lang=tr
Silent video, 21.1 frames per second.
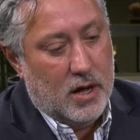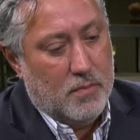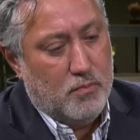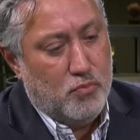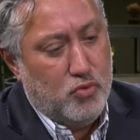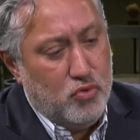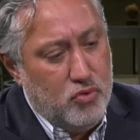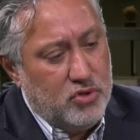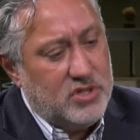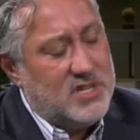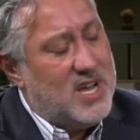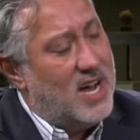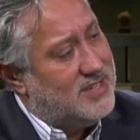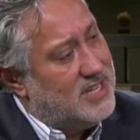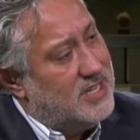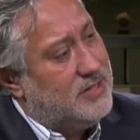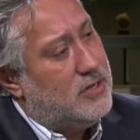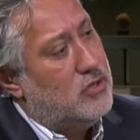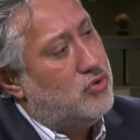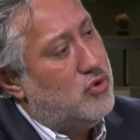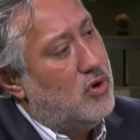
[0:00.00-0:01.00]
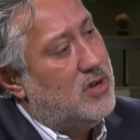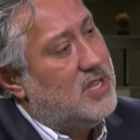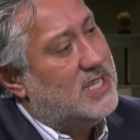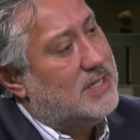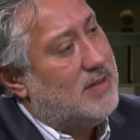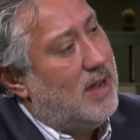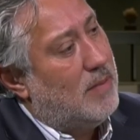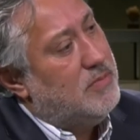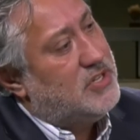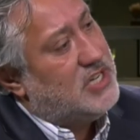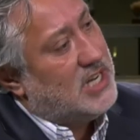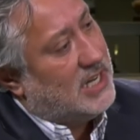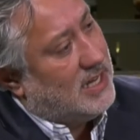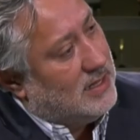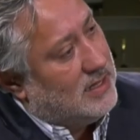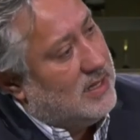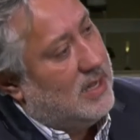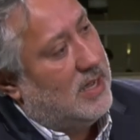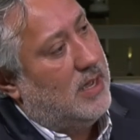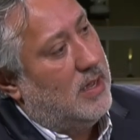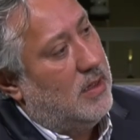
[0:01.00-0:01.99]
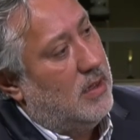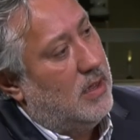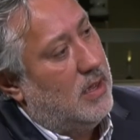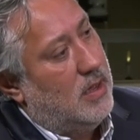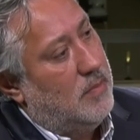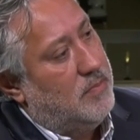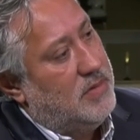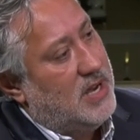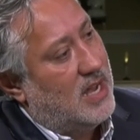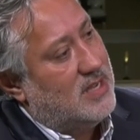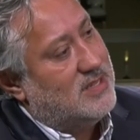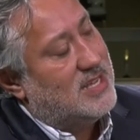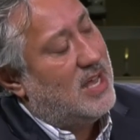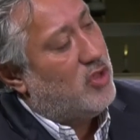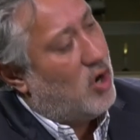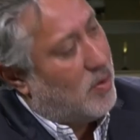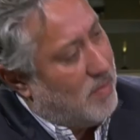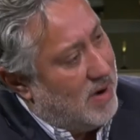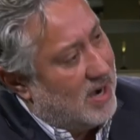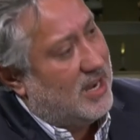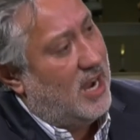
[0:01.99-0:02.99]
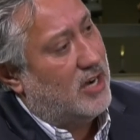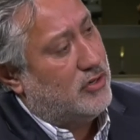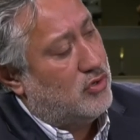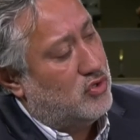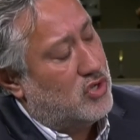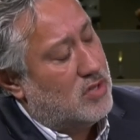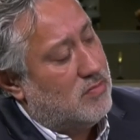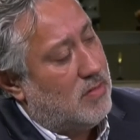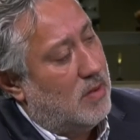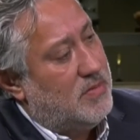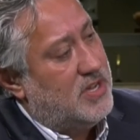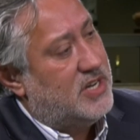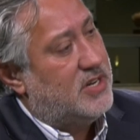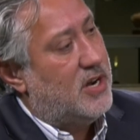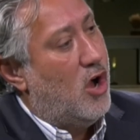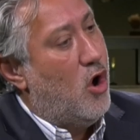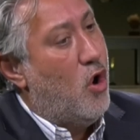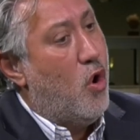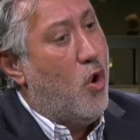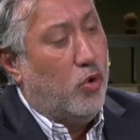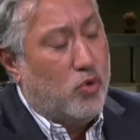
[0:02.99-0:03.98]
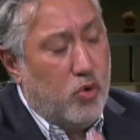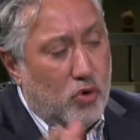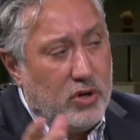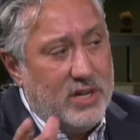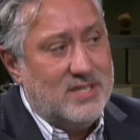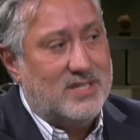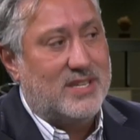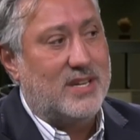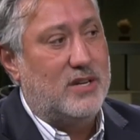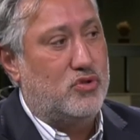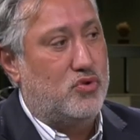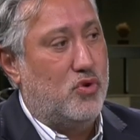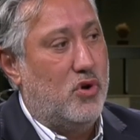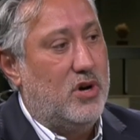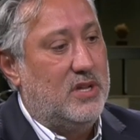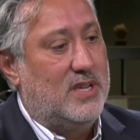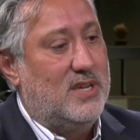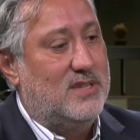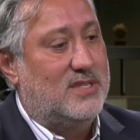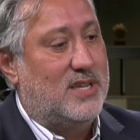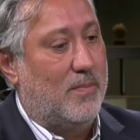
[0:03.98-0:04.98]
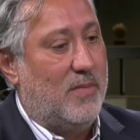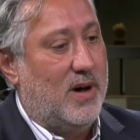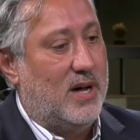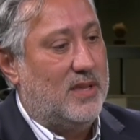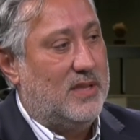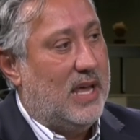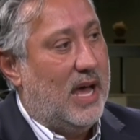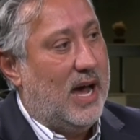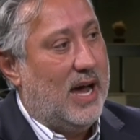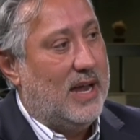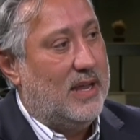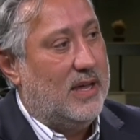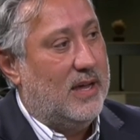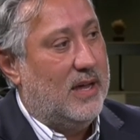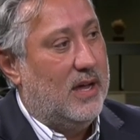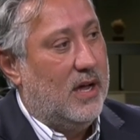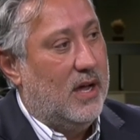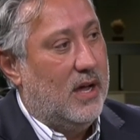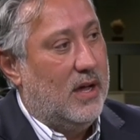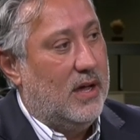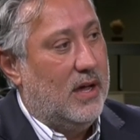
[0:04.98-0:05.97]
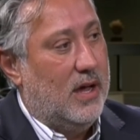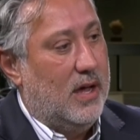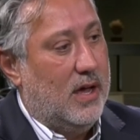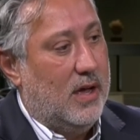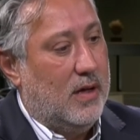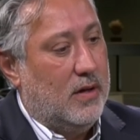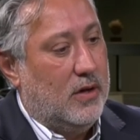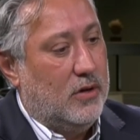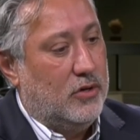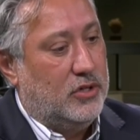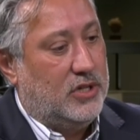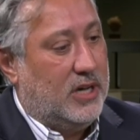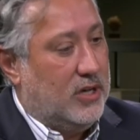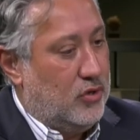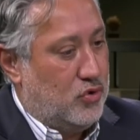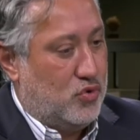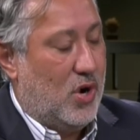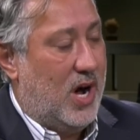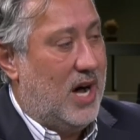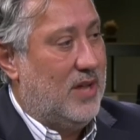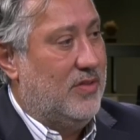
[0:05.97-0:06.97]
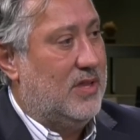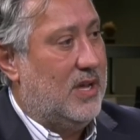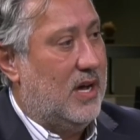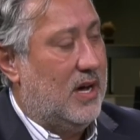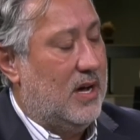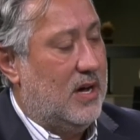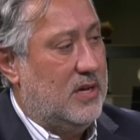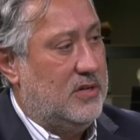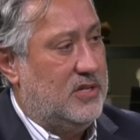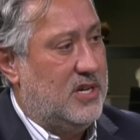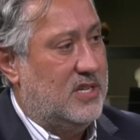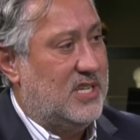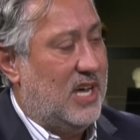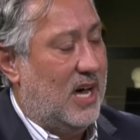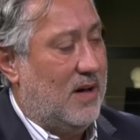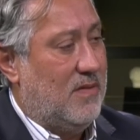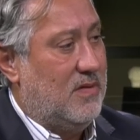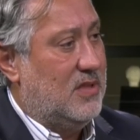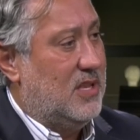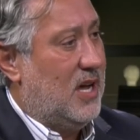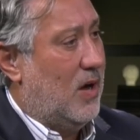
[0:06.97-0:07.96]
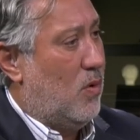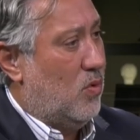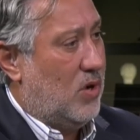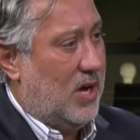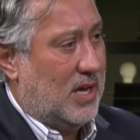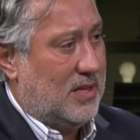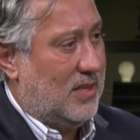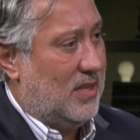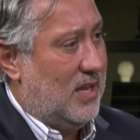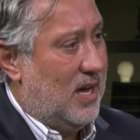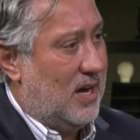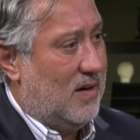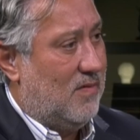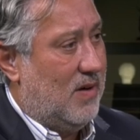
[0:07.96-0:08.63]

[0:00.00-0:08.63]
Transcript: Bunu siyasetçi söylediği zaman bir şekilde e, biraz daha normal karşılıyorsunuz ama evet. bir hukuk insanı söylediği zaman yani e, ki şu anda cezaevinde avukatlar